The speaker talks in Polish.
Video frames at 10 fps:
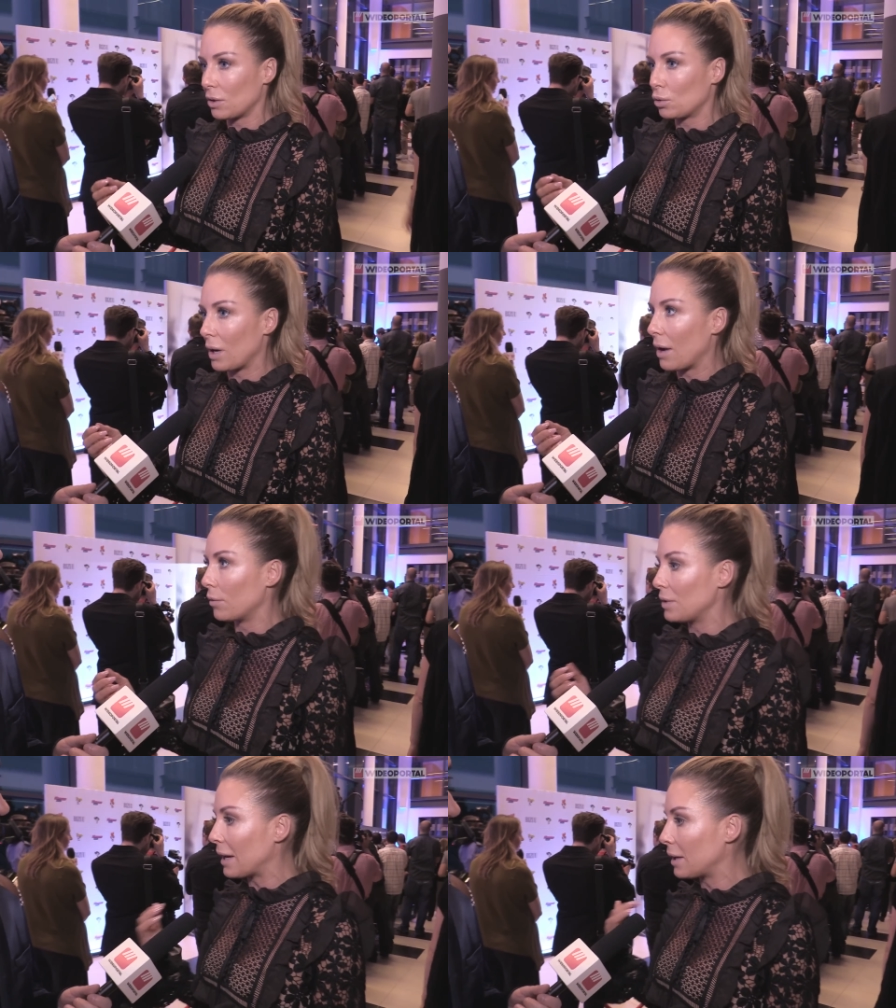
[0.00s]
która
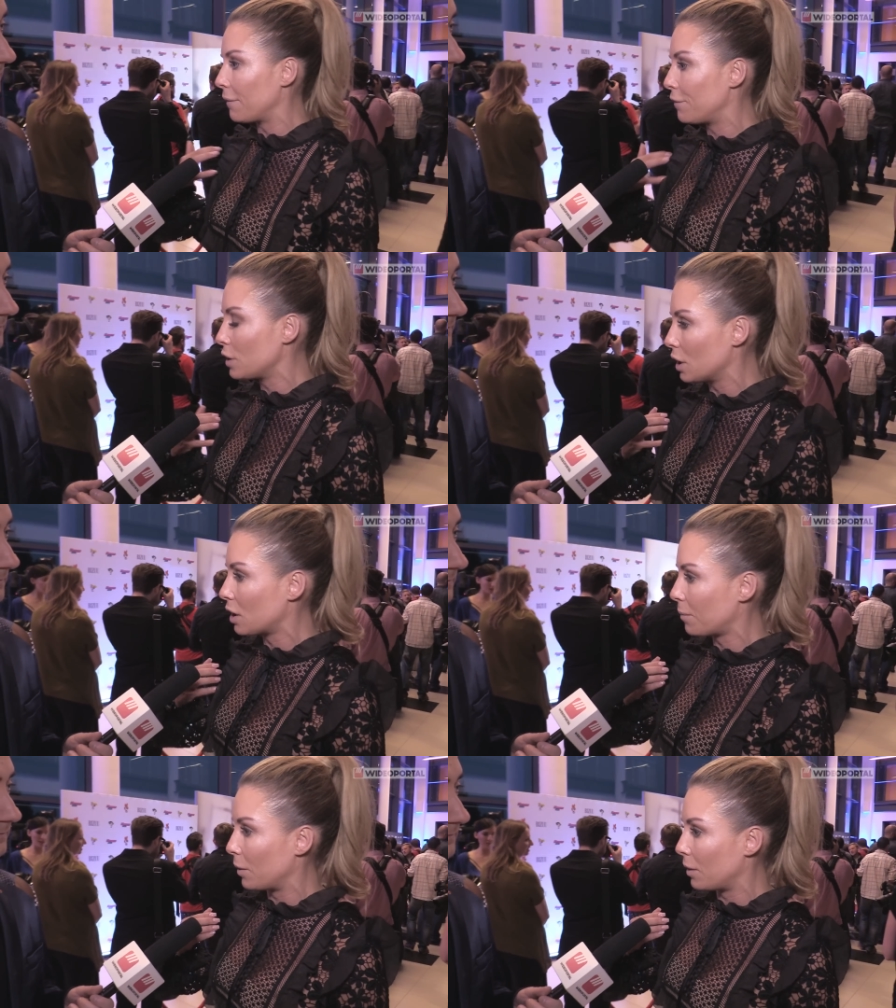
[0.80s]
nagle w nich
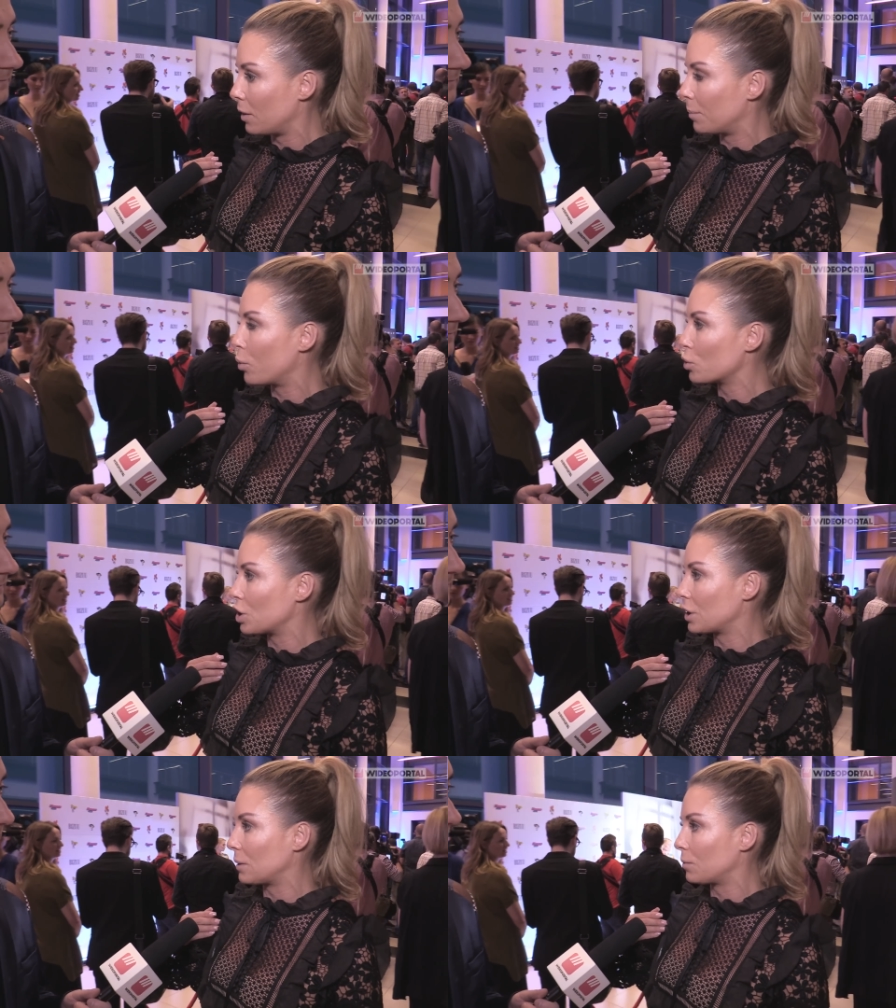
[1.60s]
y,
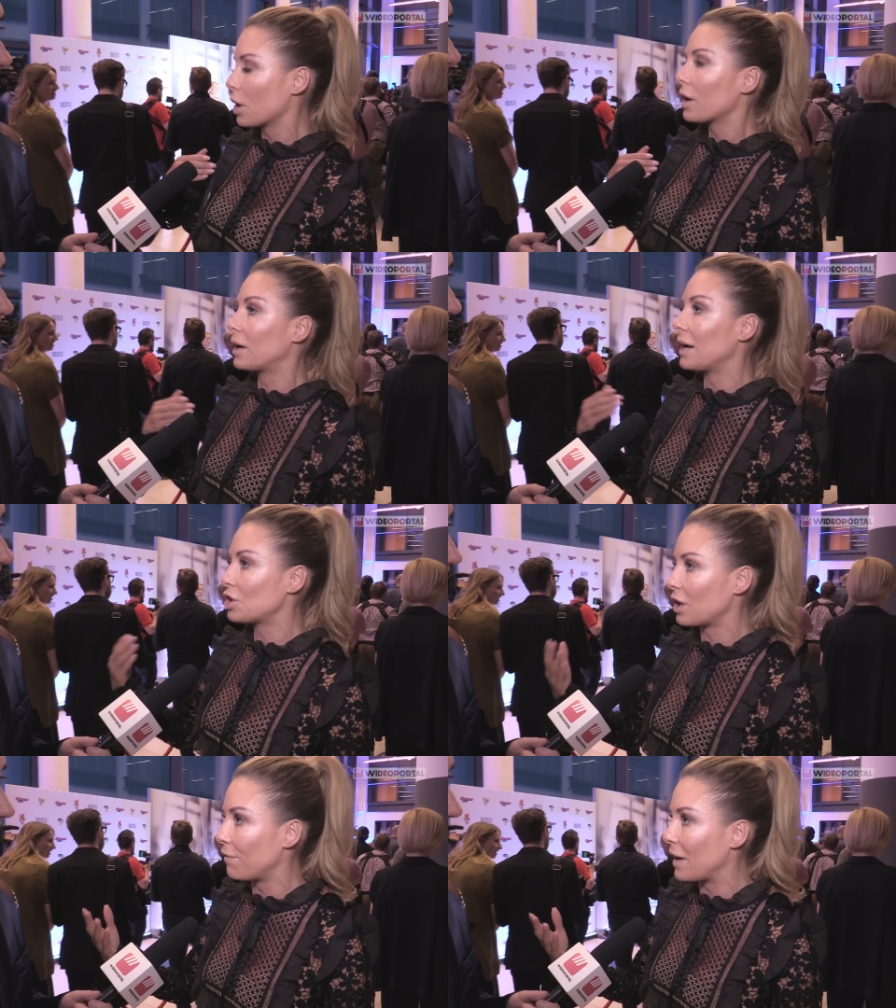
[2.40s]
budzi
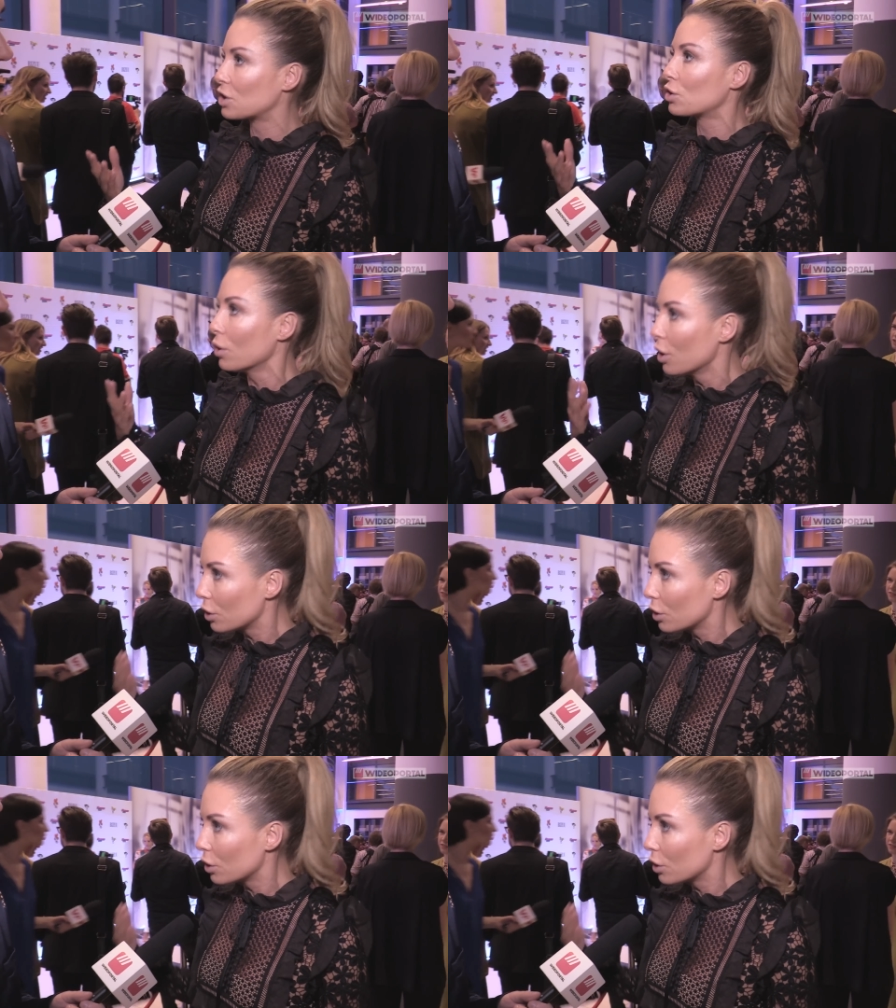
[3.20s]
chęć rewanżu,